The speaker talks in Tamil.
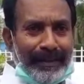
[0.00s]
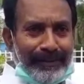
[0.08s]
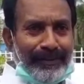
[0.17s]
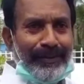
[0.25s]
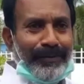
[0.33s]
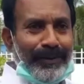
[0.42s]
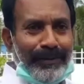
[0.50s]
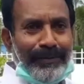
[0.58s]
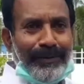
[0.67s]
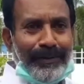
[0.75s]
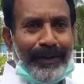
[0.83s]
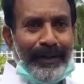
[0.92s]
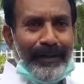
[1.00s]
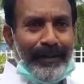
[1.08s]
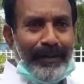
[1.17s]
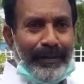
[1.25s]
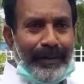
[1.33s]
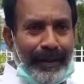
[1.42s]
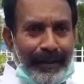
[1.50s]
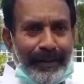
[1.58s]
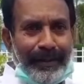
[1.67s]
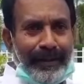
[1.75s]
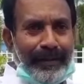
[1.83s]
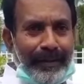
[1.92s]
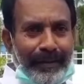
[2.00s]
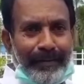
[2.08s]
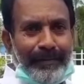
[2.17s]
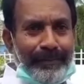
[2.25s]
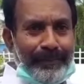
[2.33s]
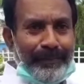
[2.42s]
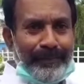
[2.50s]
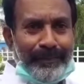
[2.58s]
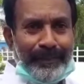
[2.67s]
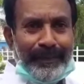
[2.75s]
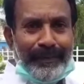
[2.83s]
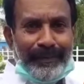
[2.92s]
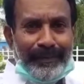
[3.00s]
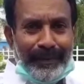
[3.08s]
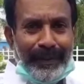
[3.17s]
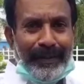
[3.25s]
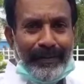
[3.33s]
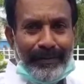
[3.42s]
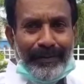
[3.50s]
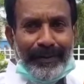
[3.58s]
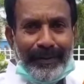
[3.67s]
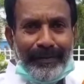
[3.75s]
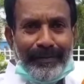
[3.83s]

அரசோட உதவியோடு நாங்களே எங்கள் எங்களோட